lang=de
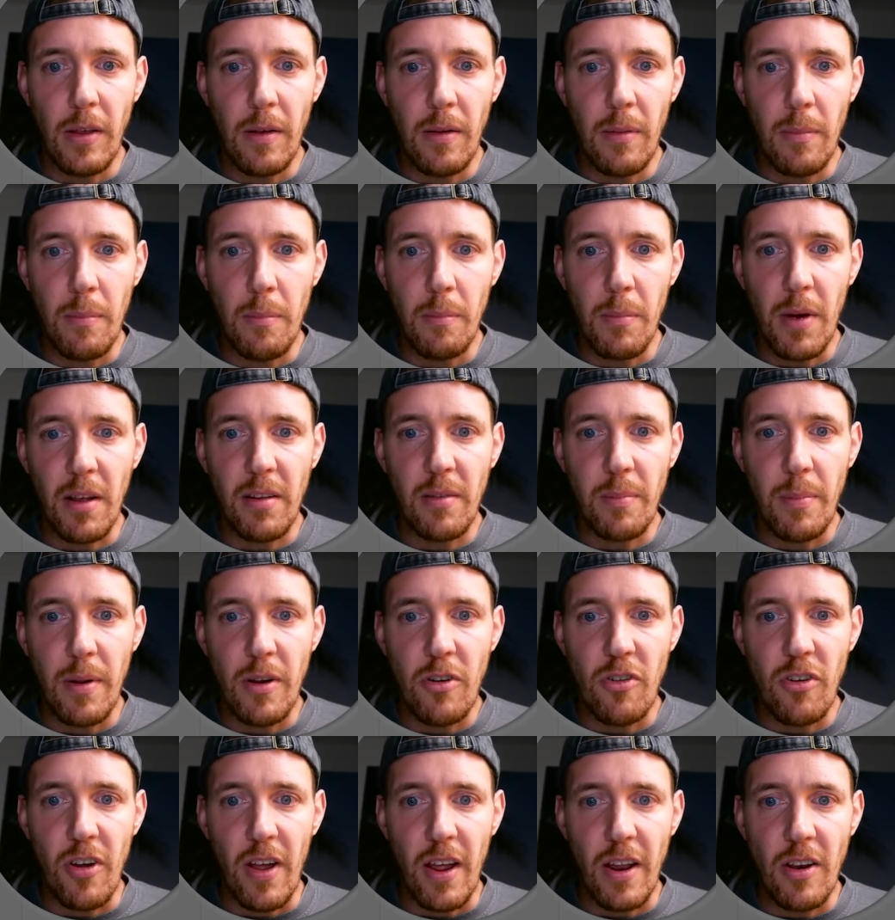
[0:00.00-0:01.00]
must be
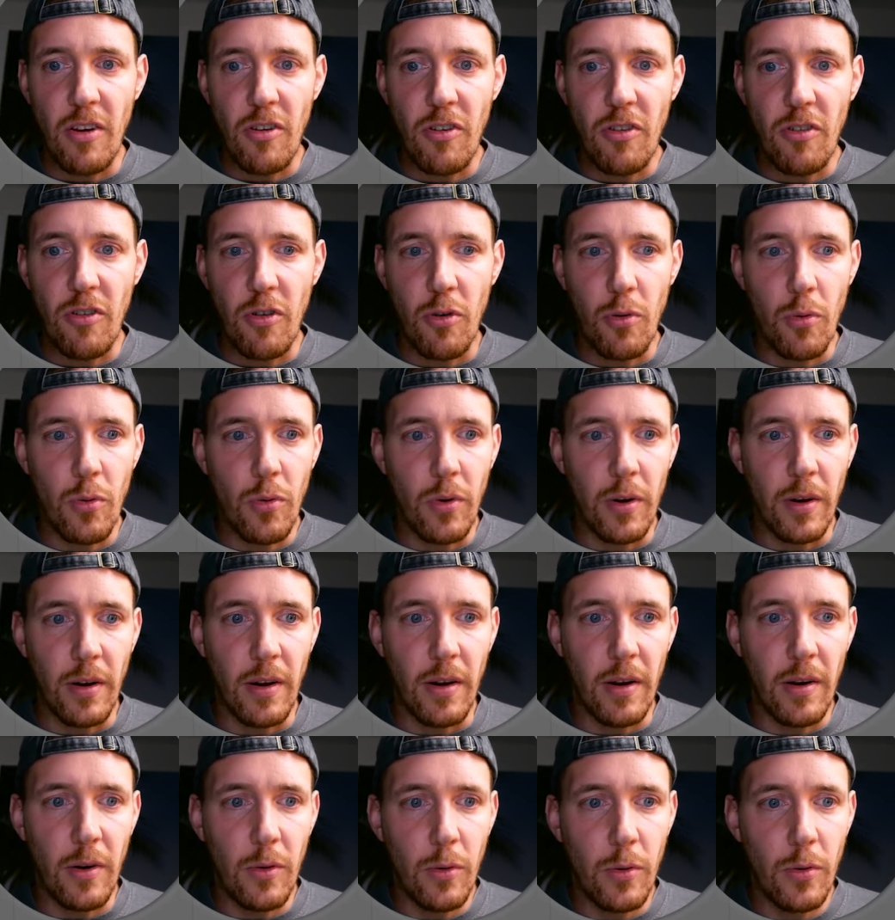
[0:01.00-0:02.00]
changed to
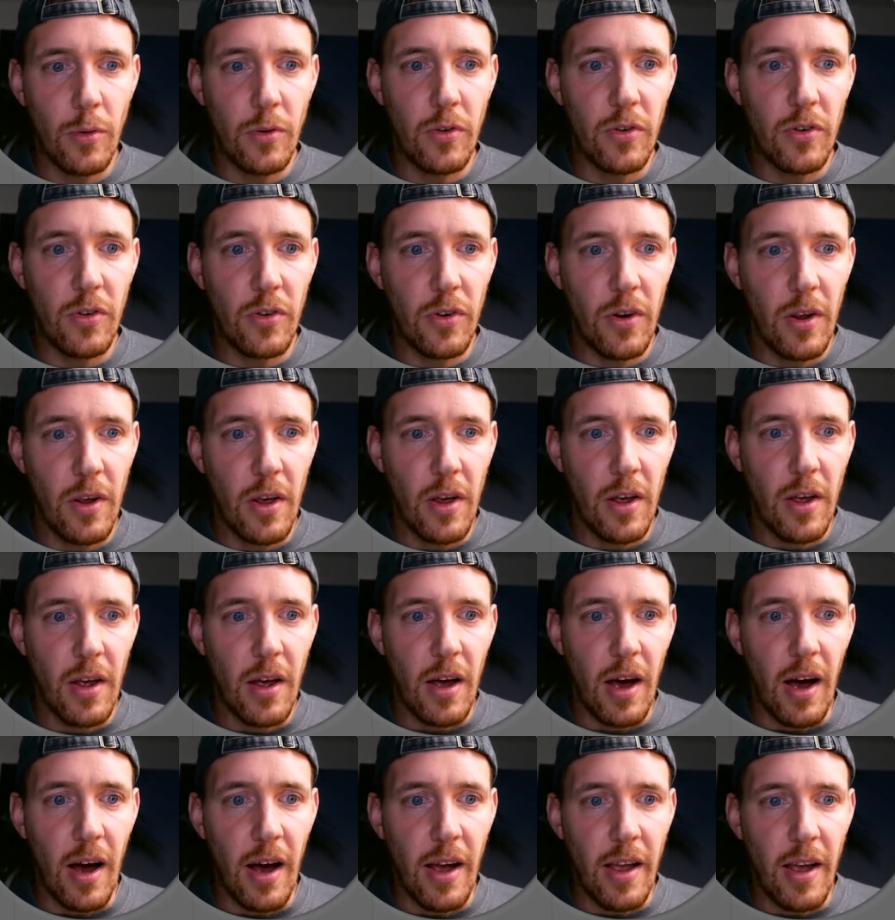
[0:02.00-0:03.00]
include
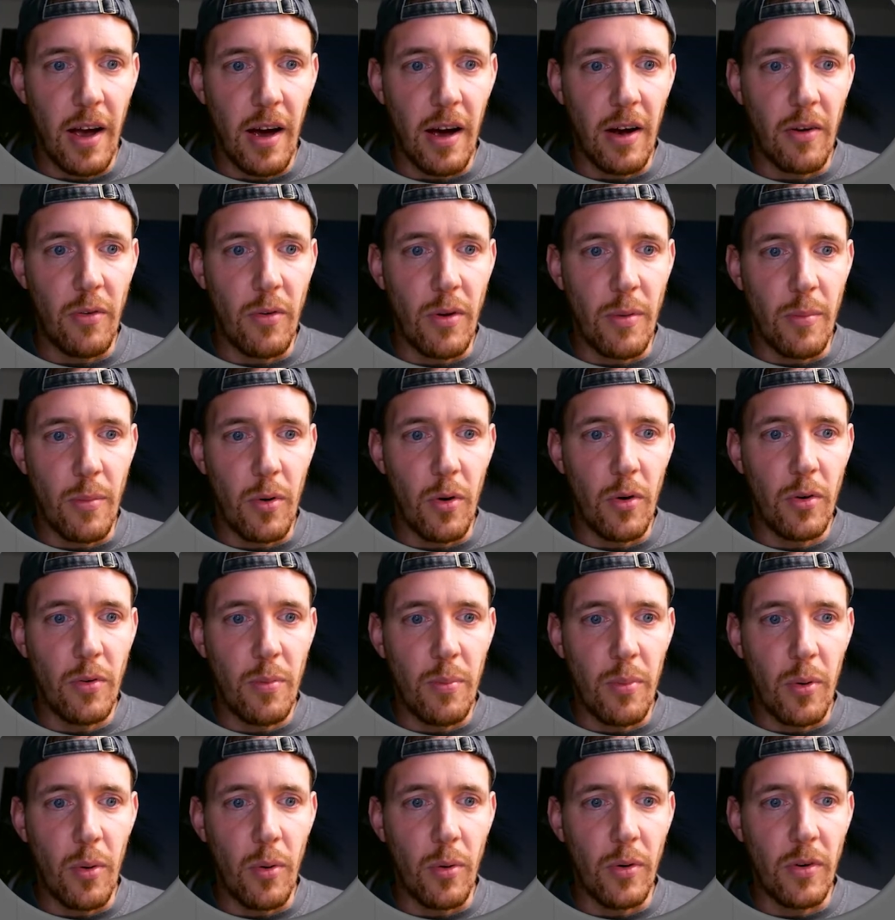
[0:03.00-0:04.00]

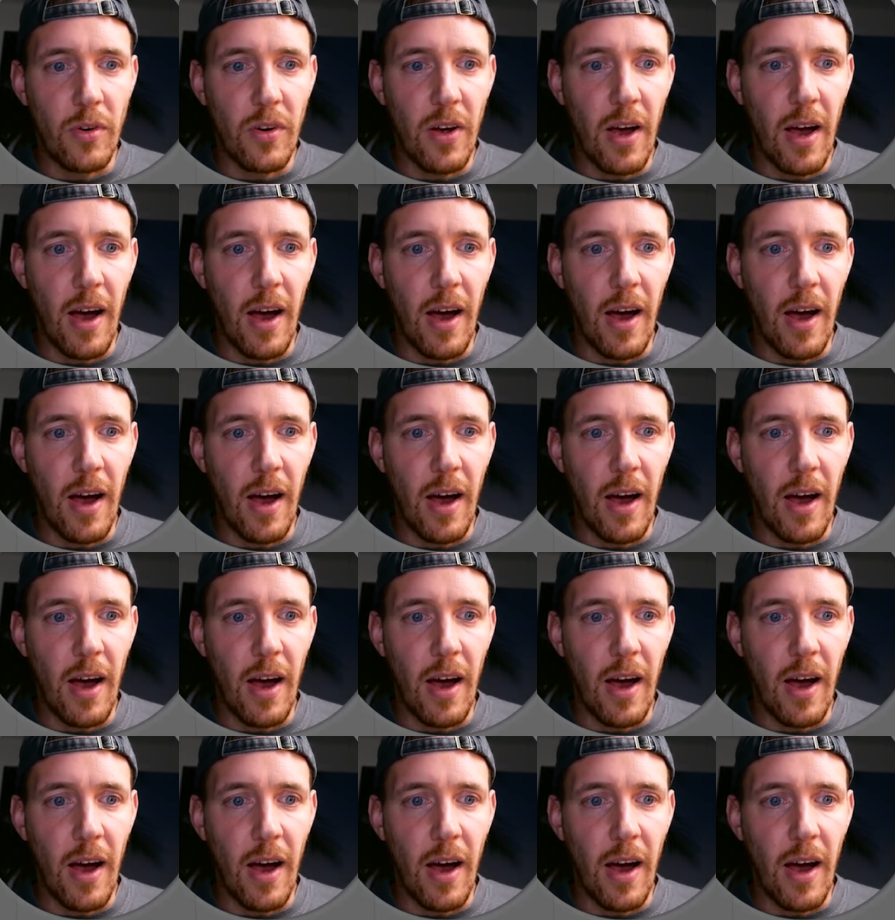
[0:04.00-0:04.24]
irremote.hpp.